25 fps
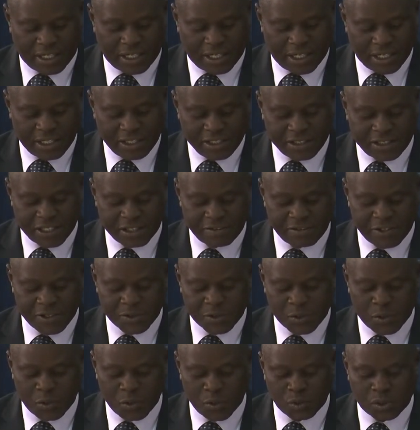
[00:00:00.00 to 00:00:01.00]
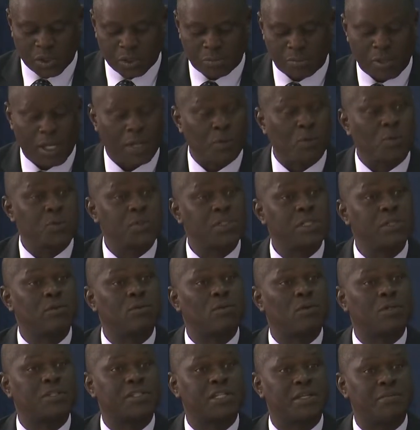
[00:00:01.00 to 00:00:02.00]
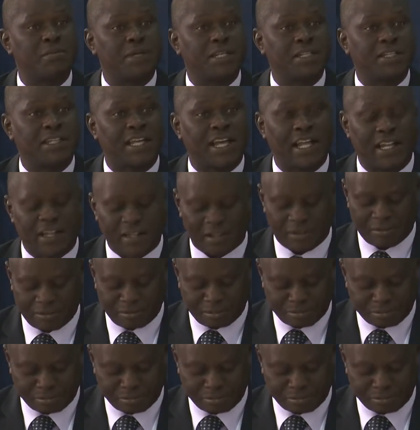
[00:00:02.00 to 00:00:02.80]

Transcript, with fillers: a intervenção do Tribunal no ciclo orçamental,